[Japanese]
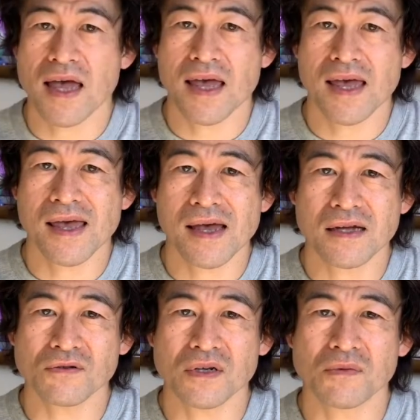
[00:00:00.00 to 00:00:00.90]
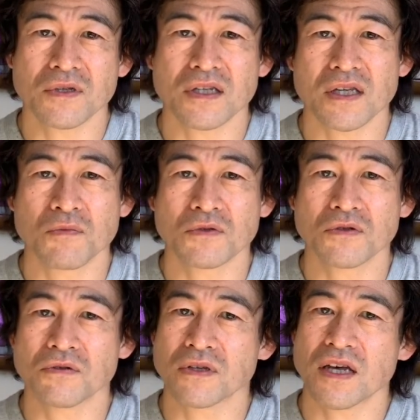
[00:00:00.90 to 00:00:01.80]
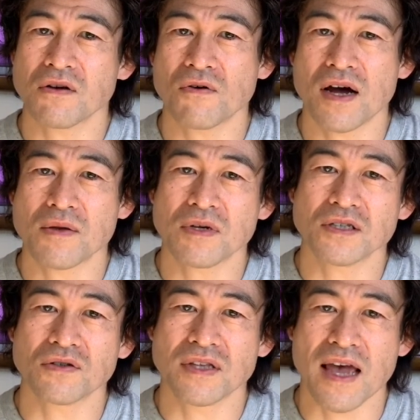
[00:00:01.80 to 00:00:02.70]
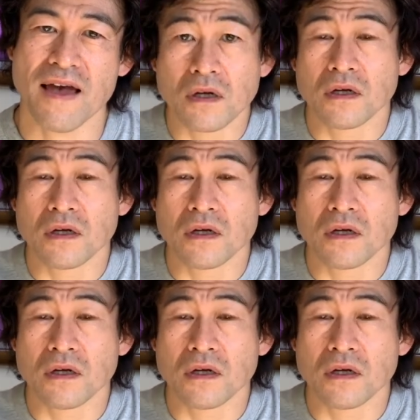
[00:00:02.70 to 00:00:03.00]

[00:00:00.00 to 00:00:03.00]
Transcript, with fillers: 映画とか見ててもそういうの結構ありますよね。